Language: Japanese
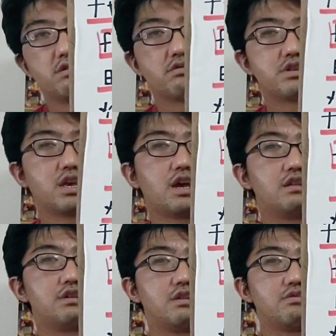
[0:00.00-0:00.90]
あと
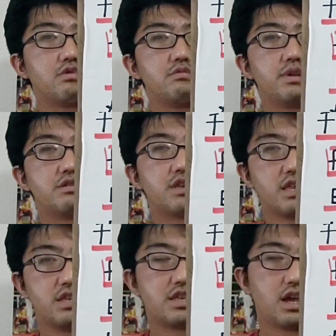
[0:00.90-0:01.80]
JRA の特別
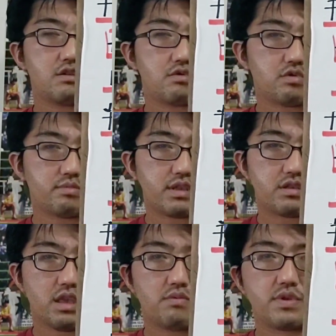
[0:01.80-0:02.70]
戦2歳の特
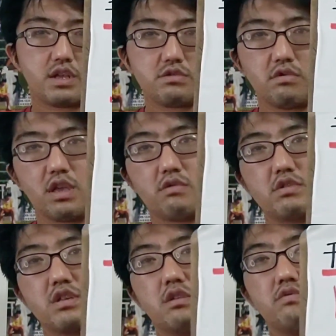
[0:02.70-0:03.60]
別戦2つをね
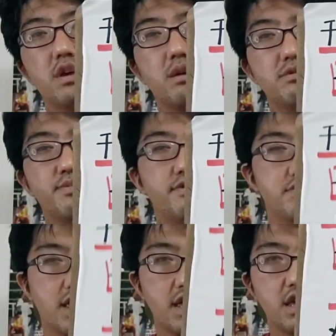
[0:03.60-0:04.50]
こちらの笛
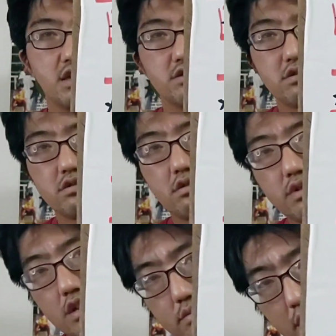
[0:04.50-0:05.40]
ムスポーツで重賞2